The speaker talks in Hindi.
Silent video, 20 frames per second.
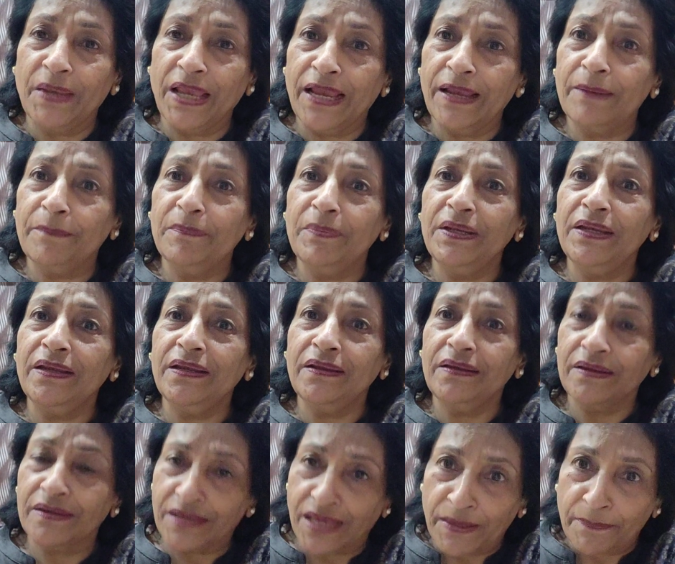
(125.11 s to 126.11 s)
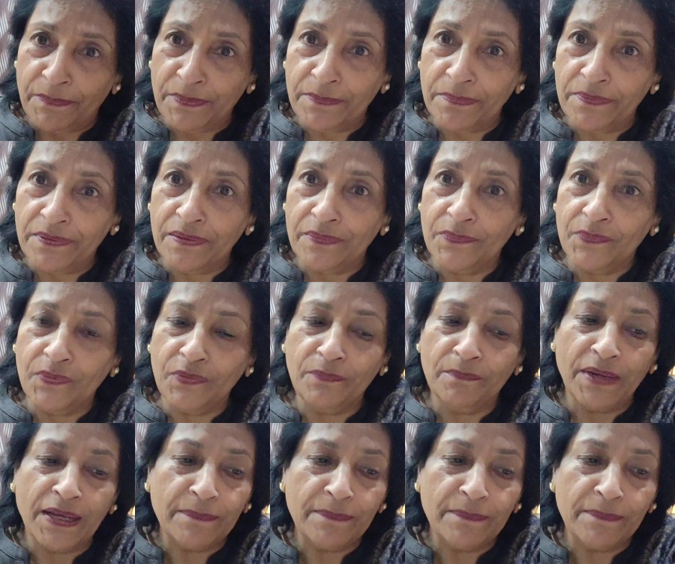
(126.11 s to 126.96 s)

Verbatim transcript: मैं भी केपेबल हूँ